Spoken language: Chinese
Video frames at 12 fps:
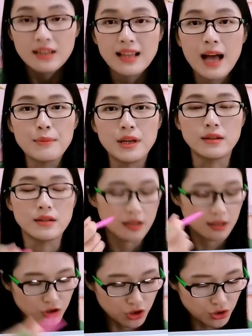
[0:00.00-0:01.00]
它们
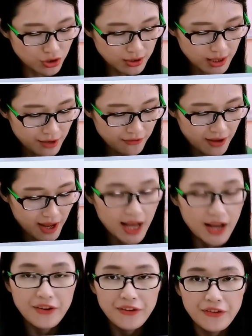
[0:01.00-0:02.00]
直接
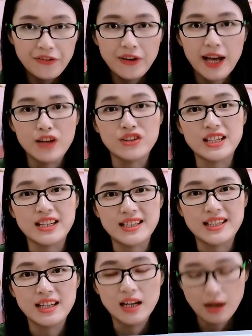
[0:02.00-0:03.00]
发，f, 还有这个
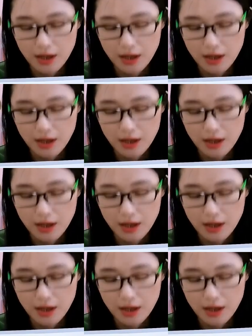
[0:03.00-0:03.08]
t。